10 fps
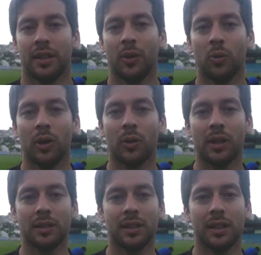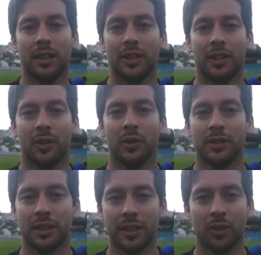he jugado antes y lo he
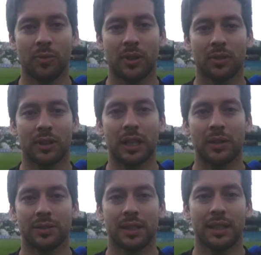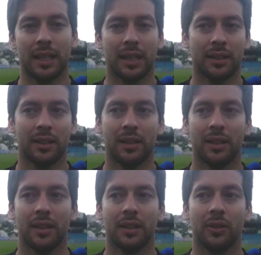seguido, me han contado, así que nada,
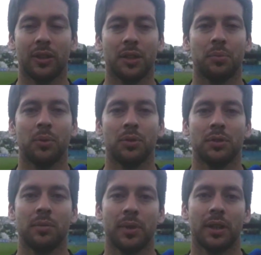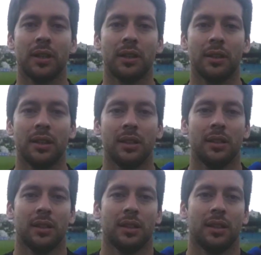eh, creo que después uno siempre
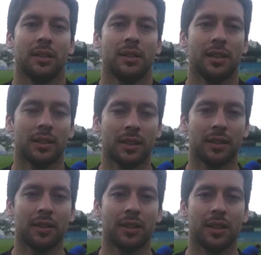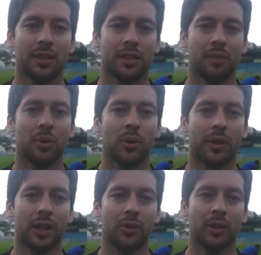eh, tiene que tratar de,
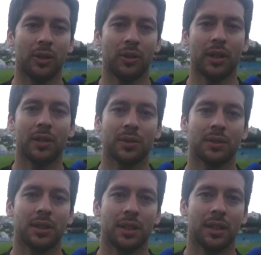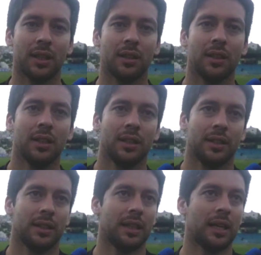mejorar lo que, lo que hizo, así que,
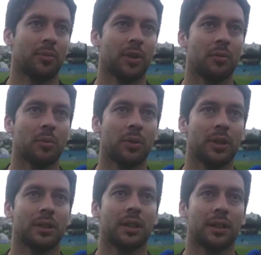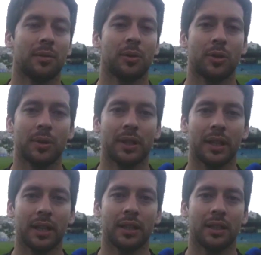nada, esperemos poder estar de la mejor
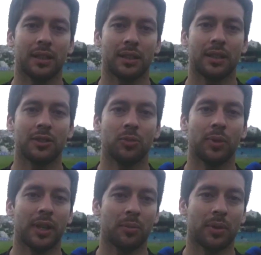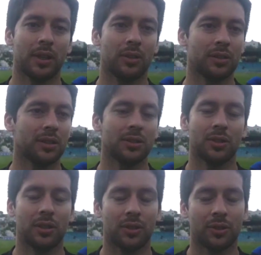manera y tratar de superar por ahí lo que se
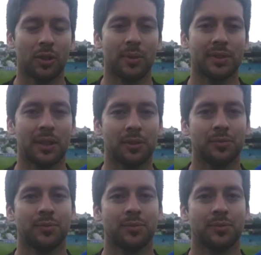hizo el torneo pasado.